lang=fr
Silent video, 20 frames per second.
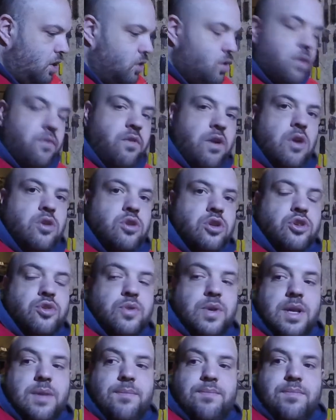Donc voilà où j'en
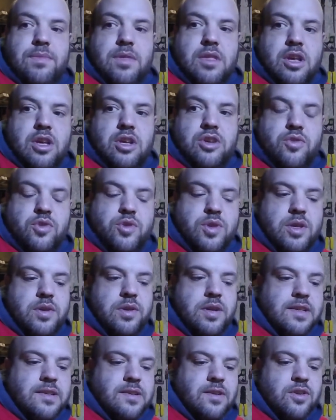suis. Je vous souhaite une
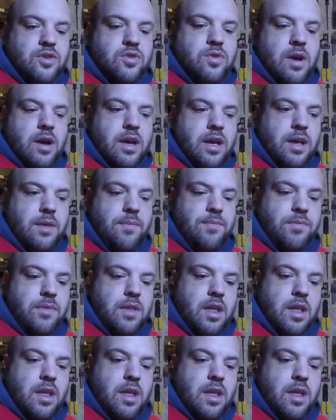excellente soirée.